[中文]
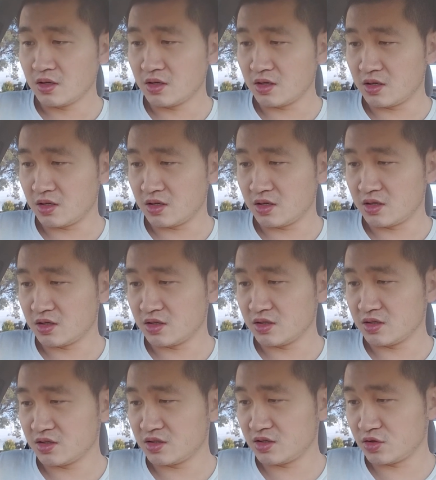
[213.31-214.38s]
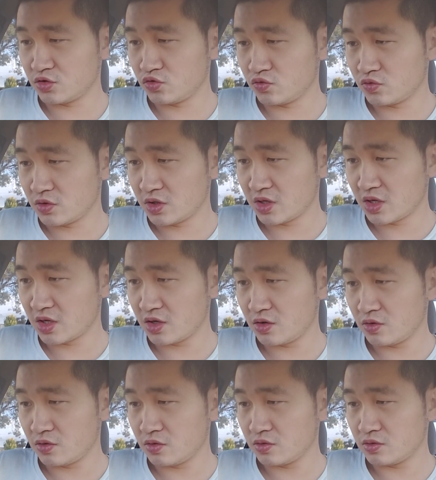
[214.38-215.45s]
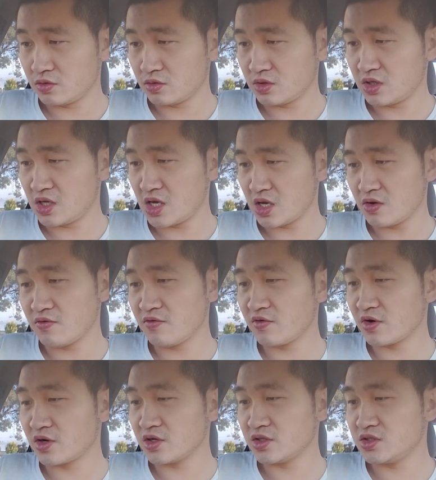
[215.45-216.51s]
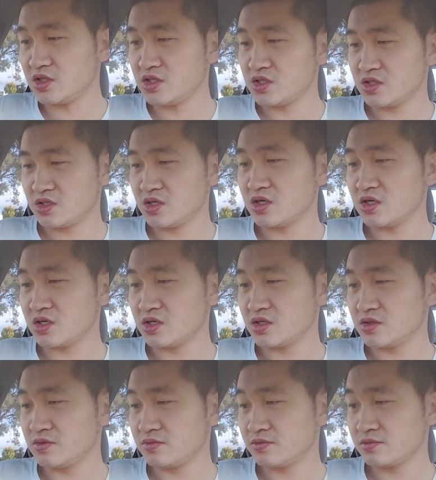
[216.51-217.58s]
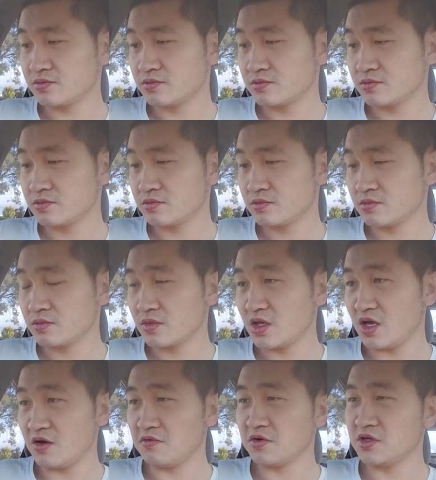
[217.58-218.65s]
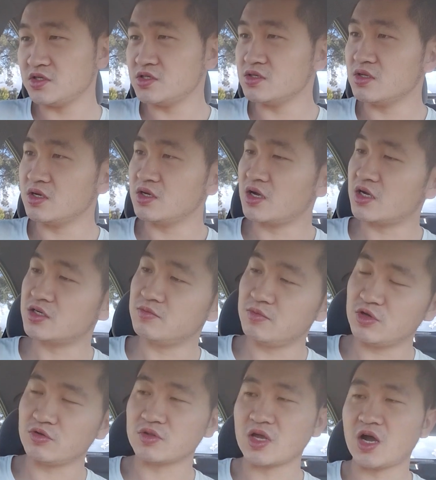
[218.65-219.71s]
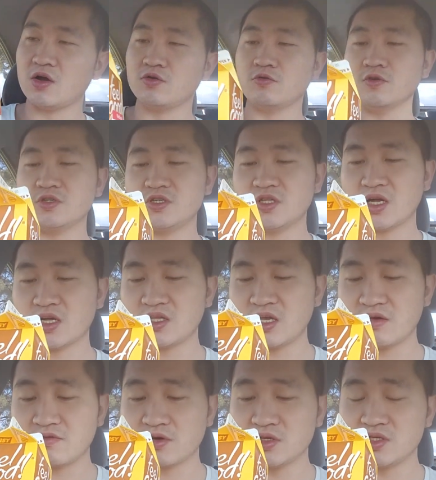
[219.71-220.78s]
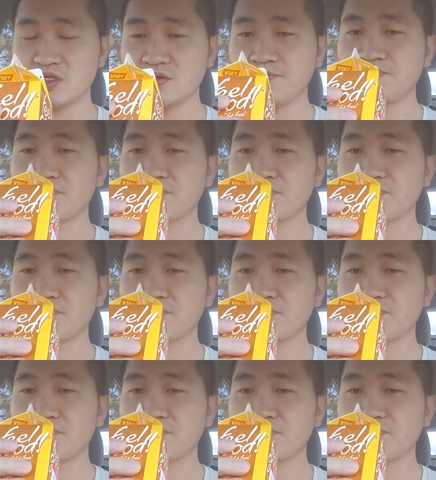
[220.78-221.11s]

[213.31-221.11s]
呃和色素，还有甜味剂啊。甜味剂，那应该是没有糖，用了其他甜味剂。